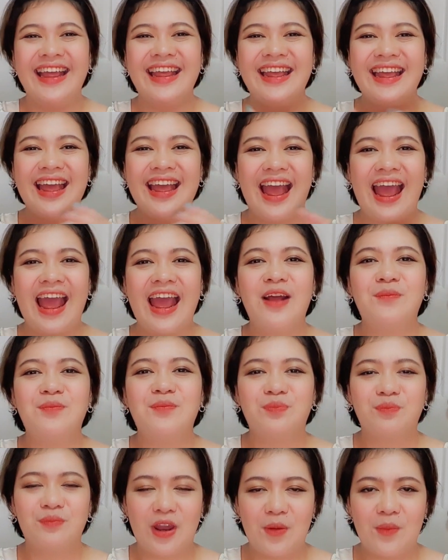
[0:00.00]
อ่ะ
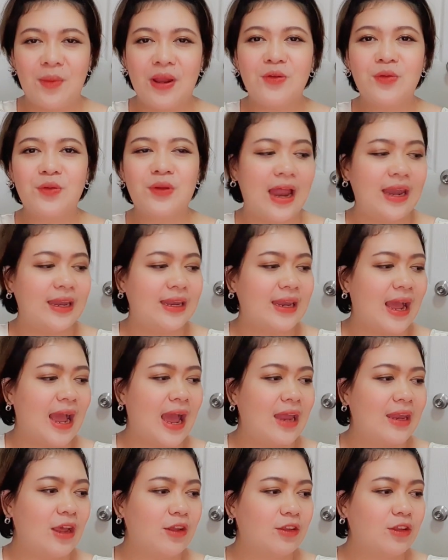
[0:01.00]
เดี๋ยวมาดูกันนะคะ
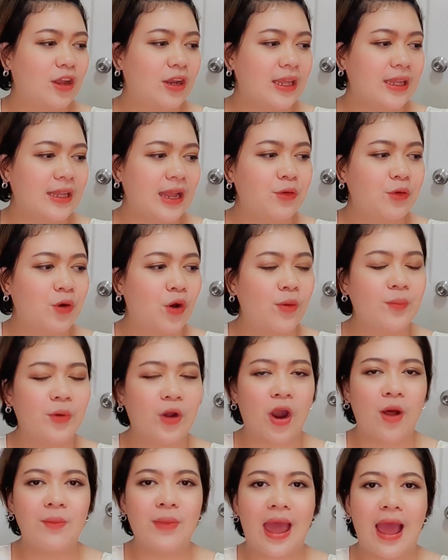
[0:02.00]
เดี๋ยวตอนนี้ถ้าทุกคนพร้อ
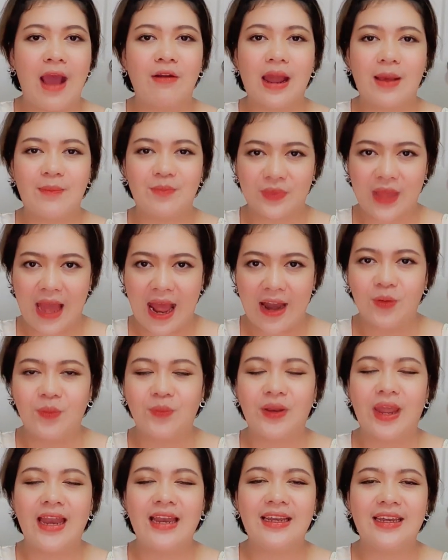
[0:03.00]
มแล้วหลับตาลง
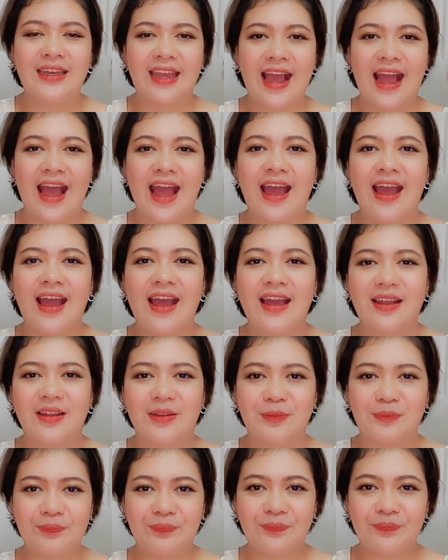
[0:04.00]
ได้เลยค่ะ
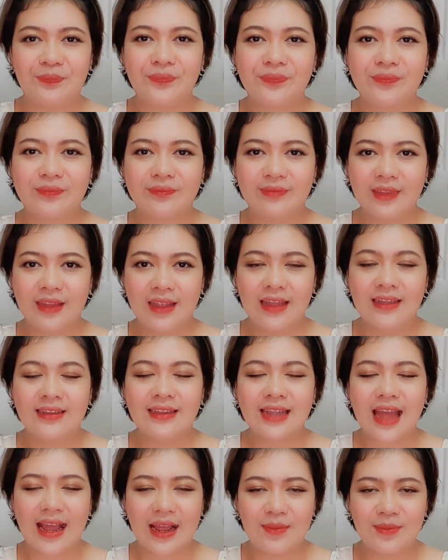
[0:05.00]
ตั้
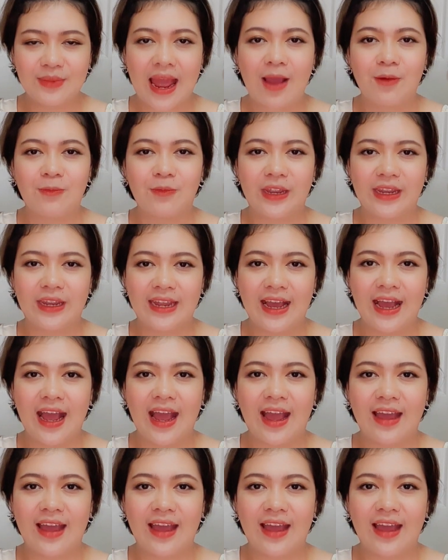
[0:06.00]
งคำถามไว้นะคะ